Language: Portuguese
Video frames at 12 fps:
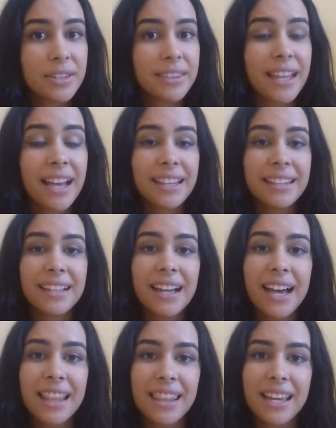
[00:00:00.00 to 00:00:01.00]
nada
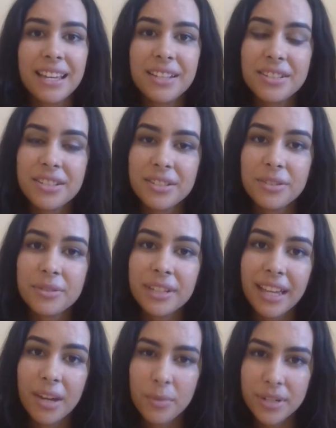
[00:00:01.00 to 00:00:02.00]
além do
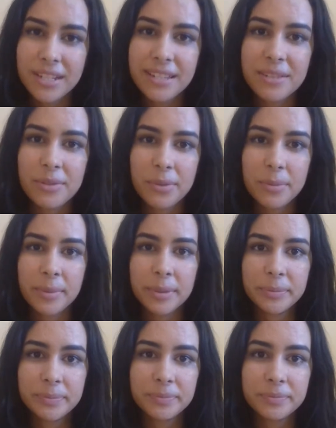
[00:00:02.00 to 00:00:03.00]
que uma desculpa.
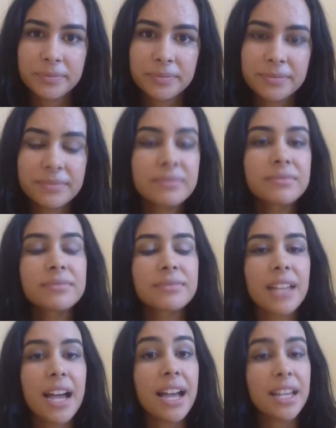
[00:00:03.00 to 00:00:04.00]

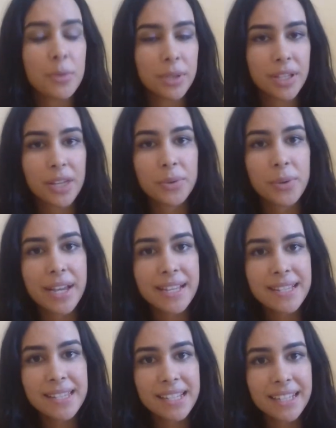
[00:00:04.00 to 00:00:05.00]
Aí quando
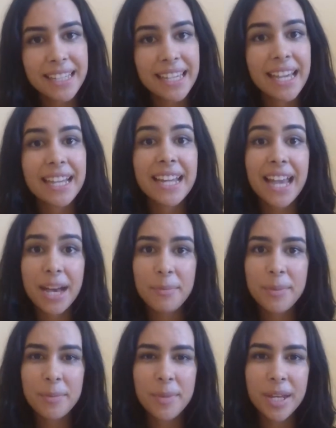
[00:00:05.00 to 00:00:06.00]
adoece, quem é a
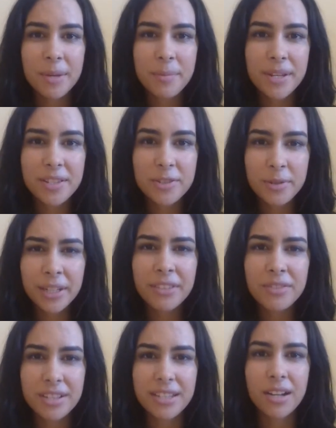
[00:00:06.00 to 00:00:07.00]
primeira pessoa que
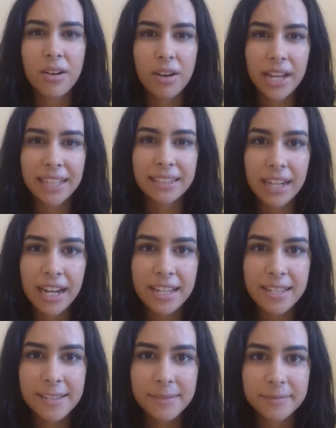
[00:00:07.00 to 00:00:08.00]
você corre
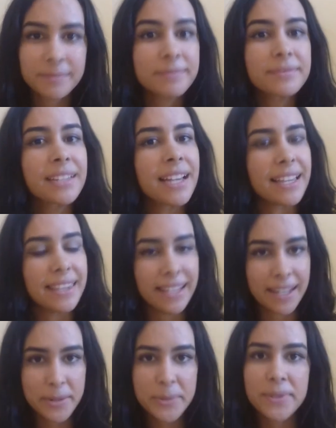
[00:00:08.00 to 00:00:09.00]
atrás? É
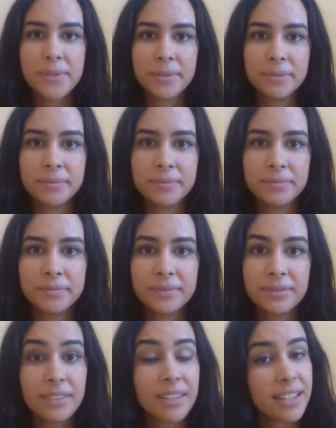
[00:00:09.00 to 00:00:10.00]
Deus.
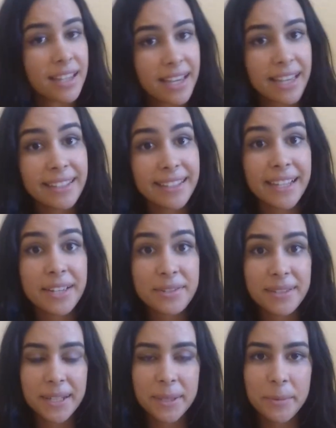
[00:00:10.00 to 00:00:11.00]
É Deus,
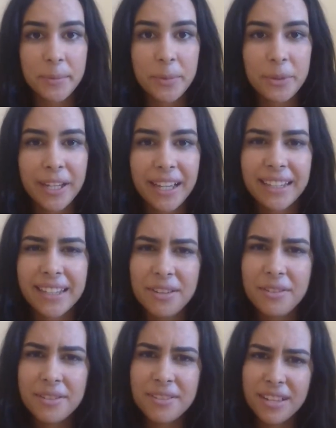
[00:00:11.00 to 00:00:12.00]
né? Porque
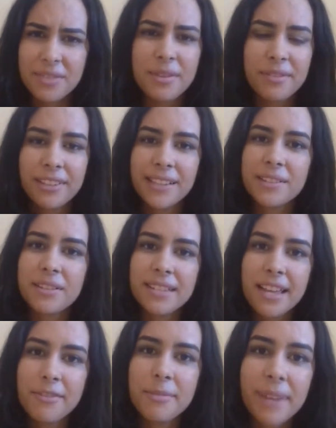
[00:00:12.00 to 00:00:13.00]
Deus na sua vida só
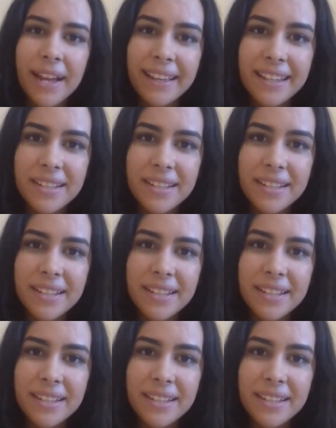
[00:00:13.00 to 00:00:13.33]
serve para